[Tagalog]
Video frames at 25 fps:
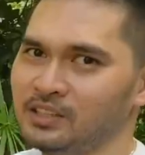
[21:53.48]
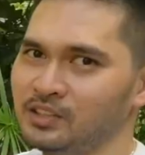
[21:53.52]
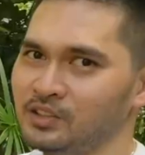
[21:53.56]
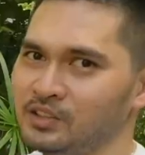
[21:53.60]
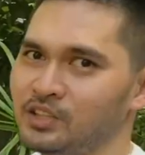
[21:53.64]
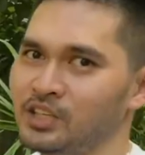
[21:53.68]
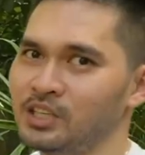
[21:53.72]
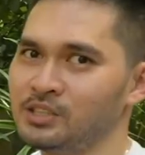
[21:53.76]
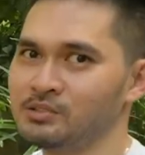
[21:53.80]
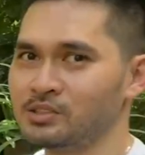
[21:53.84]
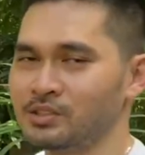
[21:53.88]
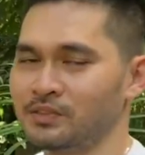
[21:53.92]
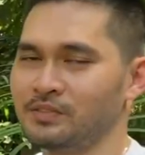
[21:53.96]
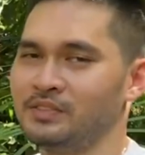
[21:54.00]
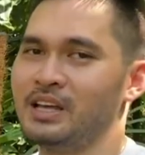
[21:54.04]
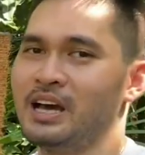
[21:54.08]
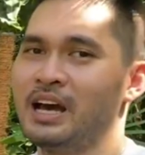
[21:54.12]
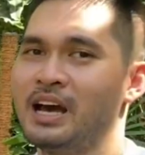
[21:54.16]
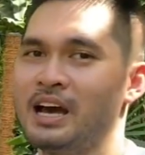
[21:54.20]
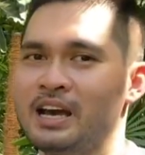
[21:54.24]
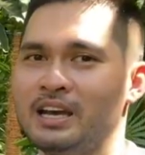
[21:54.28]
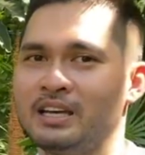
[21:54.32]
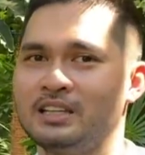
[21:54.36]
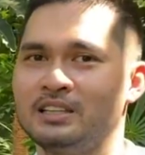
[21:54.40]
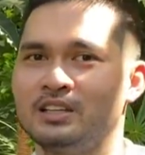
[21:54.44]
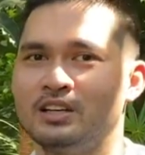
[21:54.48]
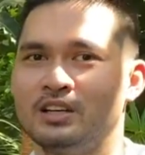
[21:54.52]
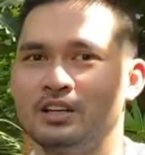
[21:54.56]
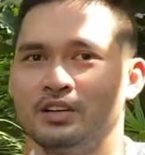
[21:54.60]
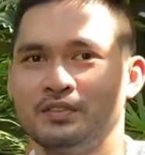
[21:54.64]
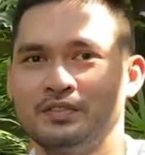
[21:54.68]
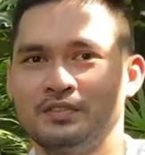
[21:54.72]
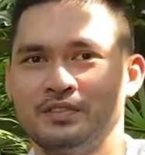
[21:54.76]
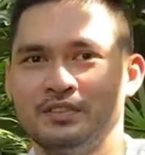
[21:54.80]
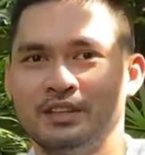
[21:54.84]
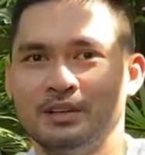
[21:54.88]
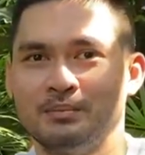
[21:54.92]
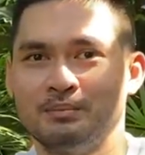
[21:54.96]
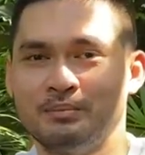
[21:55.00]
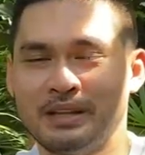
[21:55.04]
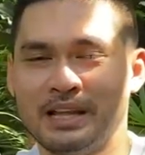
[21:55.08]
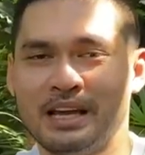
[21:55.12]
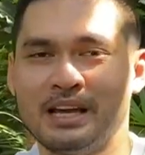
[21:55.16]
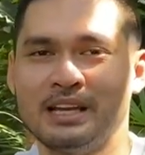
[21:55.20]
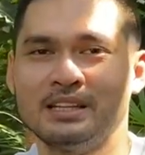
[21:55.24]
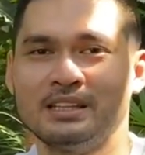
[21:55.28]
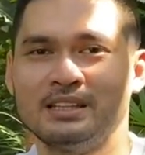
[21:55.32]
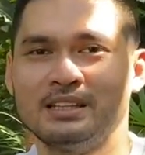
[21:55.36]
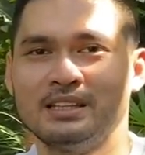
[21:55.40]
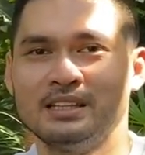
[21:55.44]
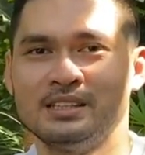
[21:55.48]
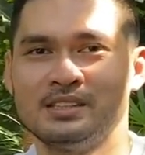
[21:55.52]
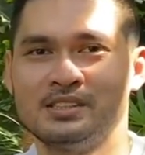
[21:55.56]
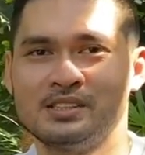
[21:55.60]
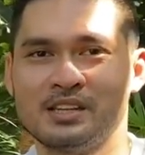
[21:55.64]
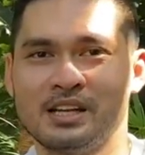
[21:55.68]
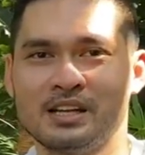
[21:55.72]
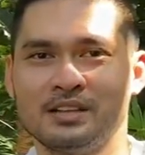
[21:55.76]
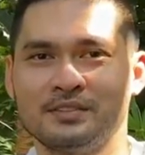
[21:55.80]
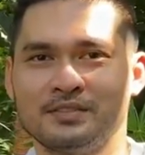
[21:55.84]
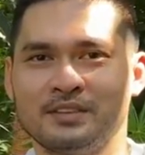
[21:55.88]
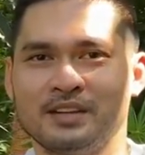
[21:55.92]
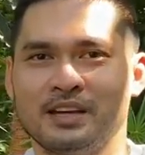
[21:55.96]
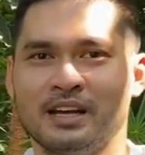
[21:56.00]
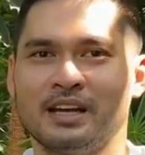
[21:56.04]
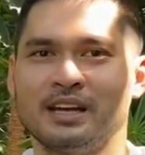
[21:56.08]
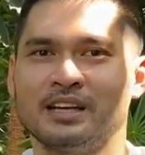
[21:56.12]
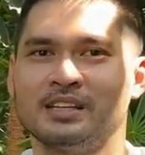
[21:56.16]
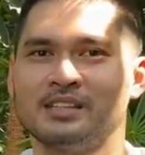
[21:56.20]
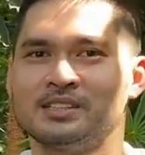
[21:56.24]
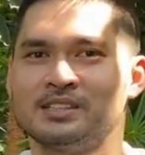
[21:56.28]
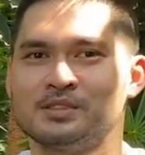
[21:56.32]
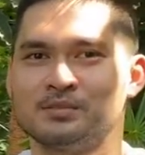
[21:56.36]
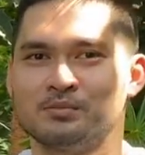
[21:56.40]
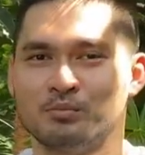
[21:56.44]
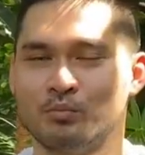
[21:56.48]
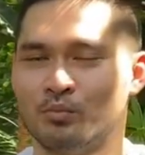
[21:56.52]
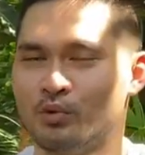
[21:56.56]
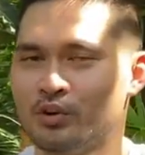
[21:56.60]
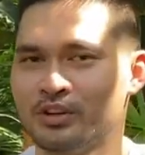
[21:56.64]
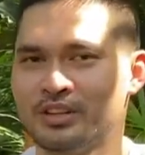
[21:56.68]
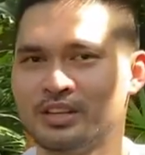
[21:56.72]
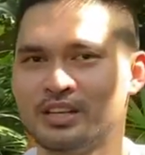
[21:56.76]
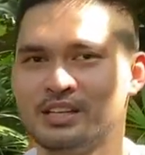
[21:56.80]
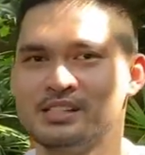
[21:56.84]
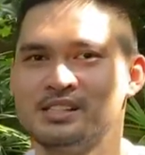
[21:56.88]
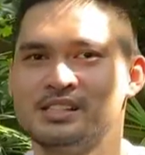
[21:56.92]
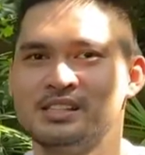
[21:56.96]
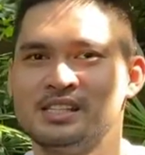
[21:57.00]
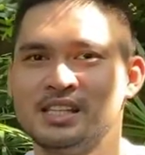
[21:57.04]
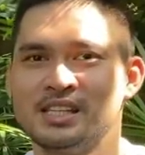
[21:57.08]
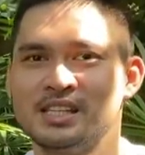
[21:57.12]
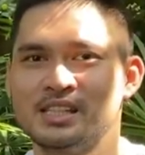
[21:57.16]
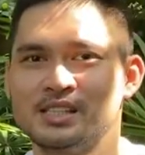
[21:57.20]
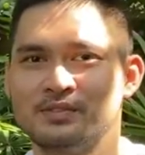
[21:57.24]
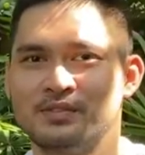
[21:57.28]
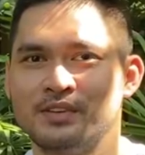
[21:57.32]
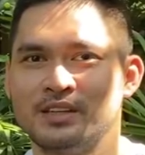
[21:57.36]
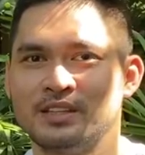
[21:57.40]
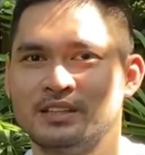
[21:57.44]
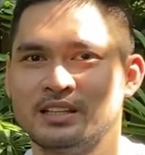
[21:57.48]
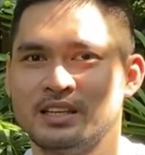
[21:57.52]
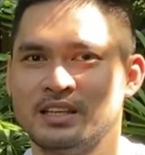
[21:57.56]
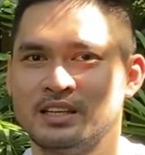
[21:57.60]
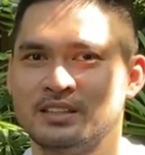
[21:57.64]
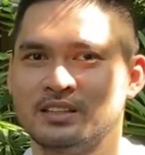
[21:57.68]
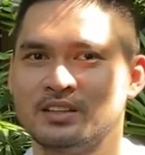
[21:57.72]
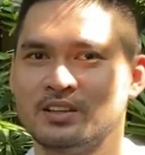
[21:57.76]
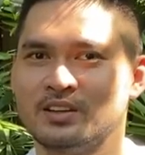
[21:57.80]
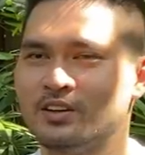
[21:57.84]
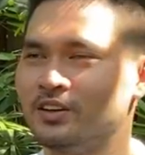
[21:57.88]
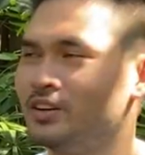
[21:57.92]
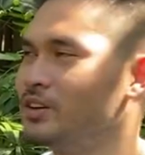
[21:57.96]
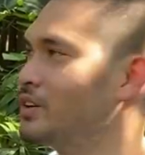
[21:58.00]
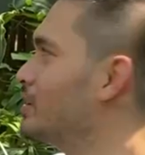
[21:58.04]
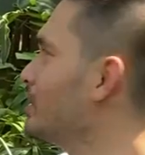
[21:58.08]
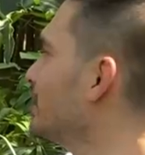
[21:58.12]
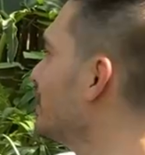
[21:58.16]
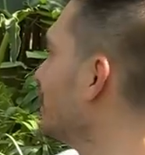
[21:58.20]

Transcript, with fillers: in terms of the height of the plant itself, guys, more than 6 feet na ito.